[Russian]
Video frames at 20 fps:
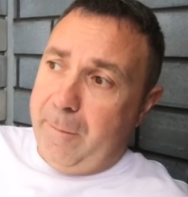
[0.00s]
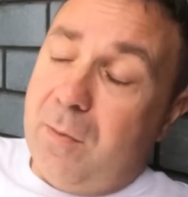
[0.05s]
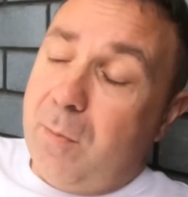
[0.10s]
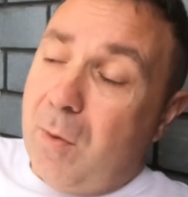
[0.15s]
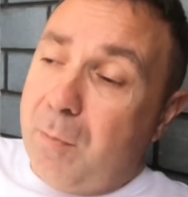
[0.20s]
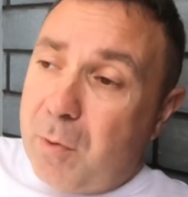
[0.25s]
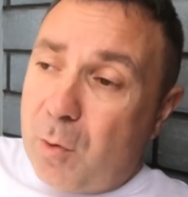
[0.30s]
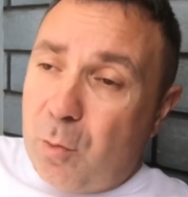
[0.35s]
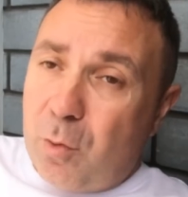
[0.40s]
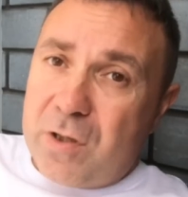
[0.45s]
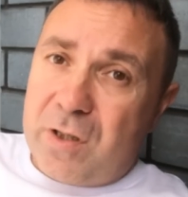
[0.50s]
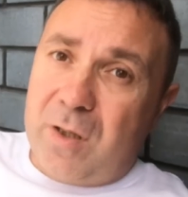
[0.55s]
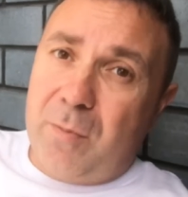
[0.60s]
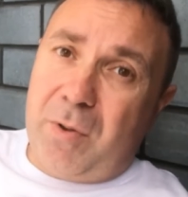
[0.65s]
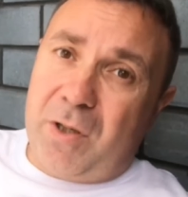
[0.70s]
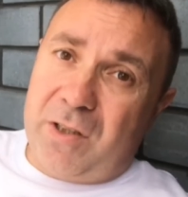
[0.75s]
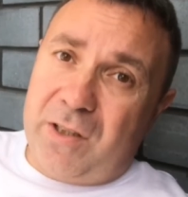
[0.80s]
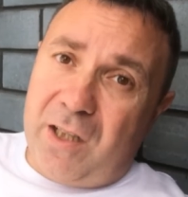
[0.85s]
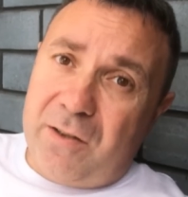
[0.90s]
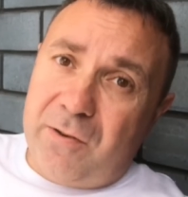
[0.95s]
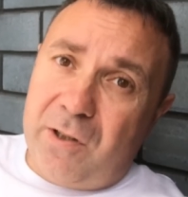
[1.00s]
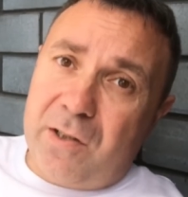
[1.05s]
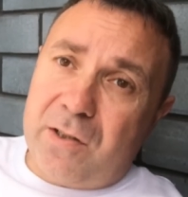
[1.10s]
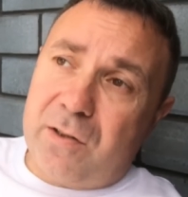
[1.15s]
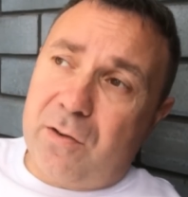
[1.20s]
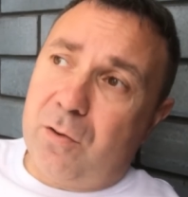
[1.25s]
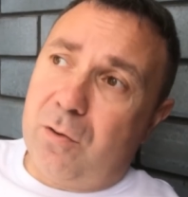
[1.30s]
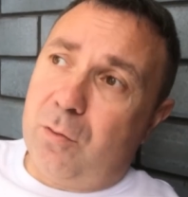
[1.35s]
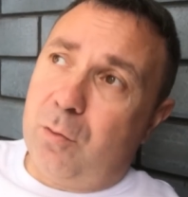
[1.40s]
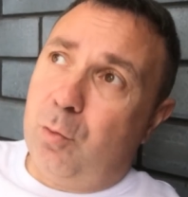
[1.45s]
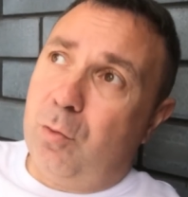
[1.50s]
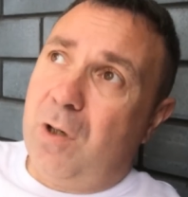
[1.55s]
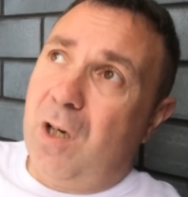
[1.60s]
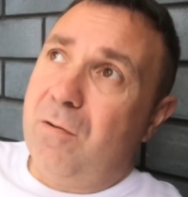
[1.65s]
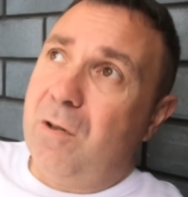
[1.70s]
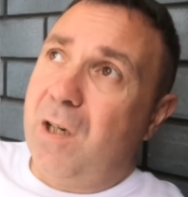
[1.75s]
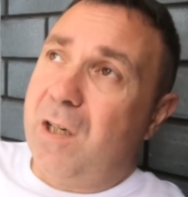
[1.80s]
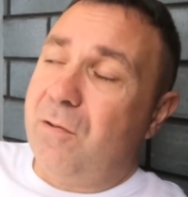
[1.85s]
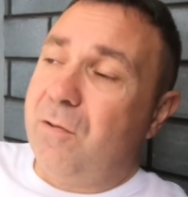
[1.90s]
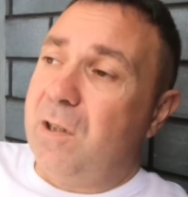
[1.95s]
Либо просто продавец
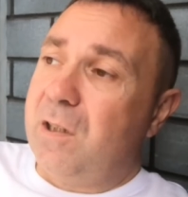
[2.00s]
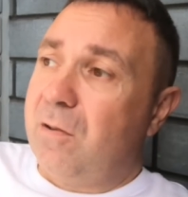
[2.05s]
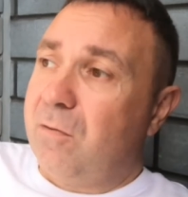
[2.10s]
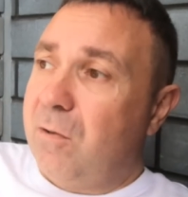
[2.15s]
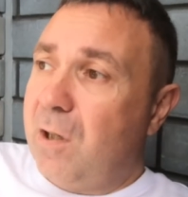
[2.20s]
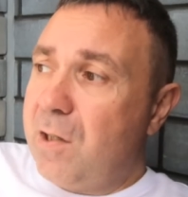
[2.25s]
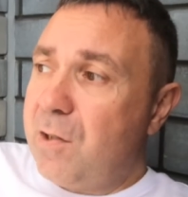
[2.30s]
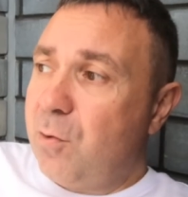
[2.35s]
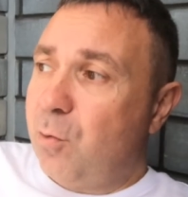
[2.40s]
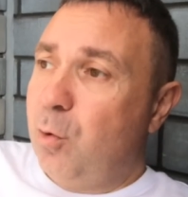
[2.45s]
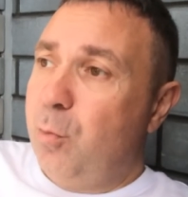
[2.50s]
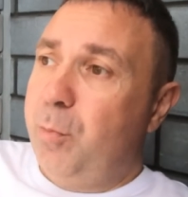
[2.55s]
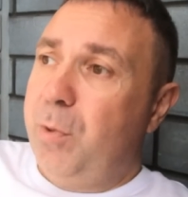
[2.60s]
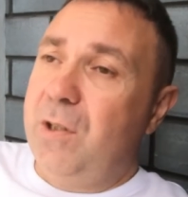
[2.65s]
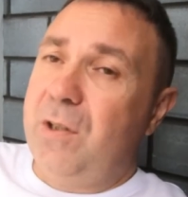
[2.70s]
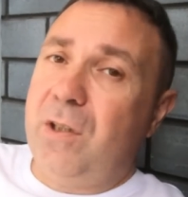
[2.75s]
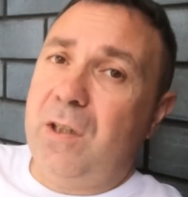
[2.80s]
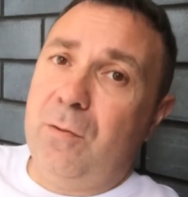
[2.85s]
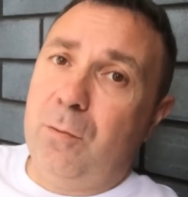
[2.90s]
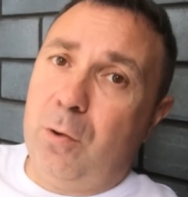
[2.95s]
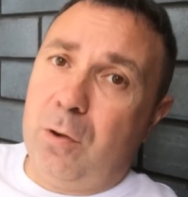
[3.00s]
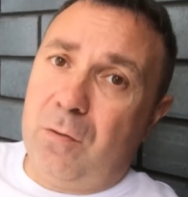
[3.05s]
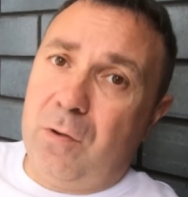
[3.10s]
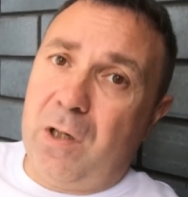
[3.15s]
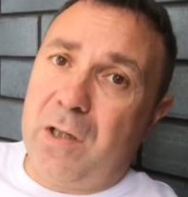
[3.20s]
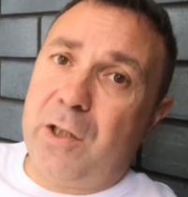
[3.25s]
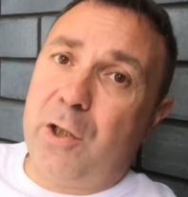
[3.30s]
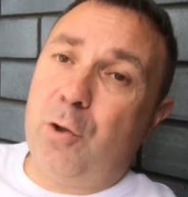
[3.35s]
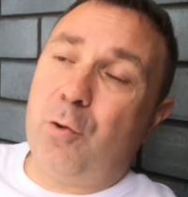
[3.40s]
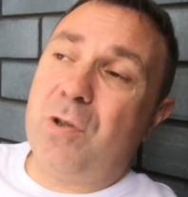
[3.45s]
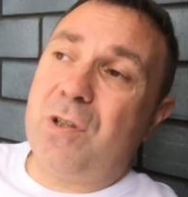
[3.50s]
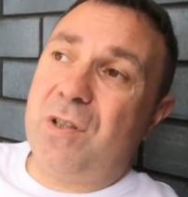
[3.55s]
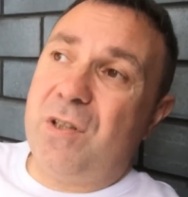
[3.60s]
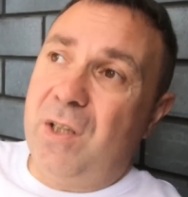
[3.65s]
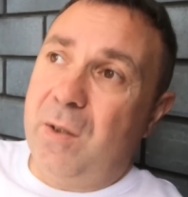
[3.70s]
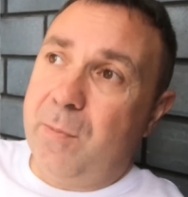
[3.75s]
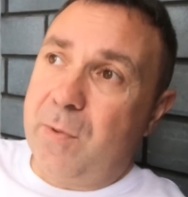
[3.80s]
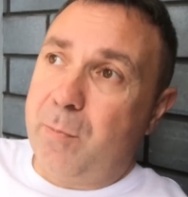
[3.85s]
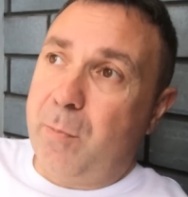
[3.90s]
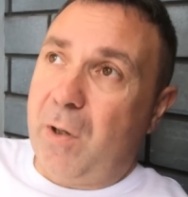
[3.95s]
уговаривает вас купить его квартиру с
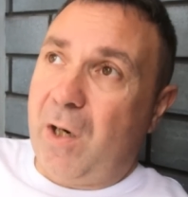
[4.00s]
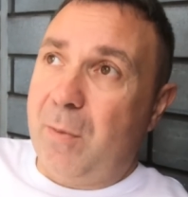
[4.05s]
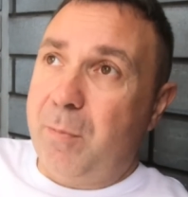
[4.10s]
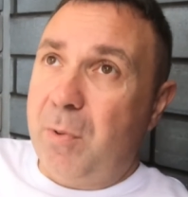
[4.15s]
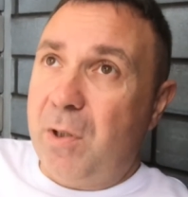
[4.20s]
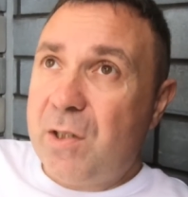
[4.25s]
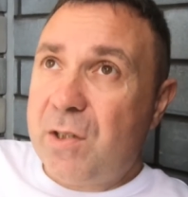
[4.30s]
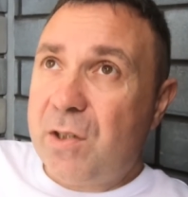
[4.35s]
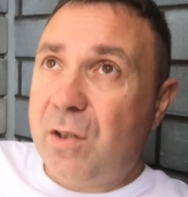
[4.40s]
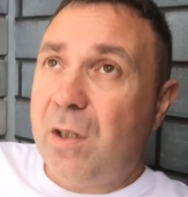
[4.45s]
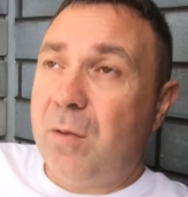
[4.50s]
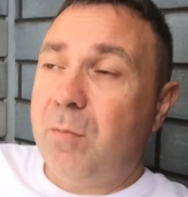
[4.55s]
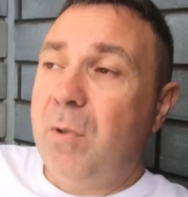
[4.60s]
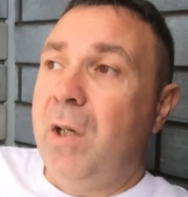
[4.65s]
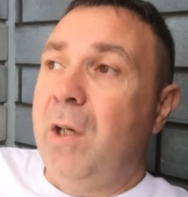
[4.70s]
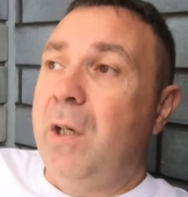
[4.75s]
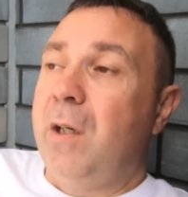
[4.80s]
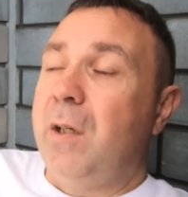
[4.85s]
ним, с прописанным,